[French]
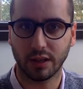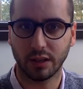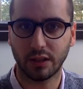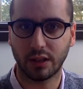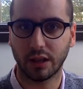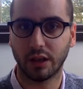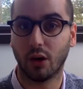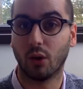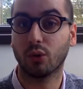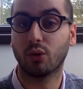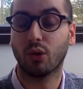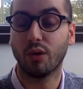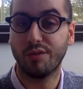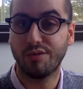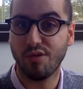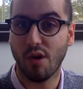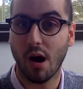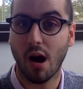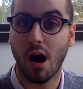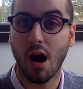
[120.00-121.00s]
euh, qui est entre
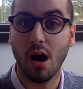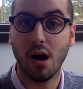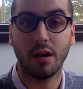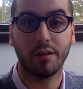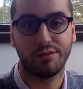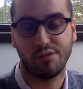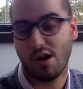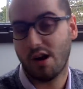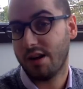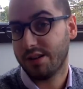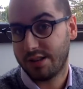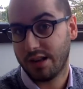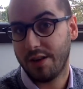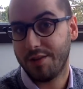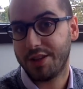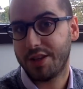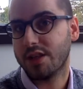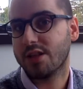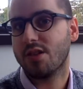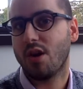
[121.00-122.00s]
x1, x1 c'est la
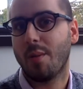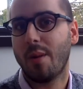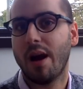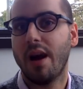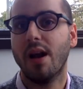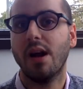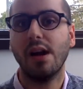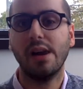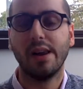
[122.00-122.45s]
vitesse normale,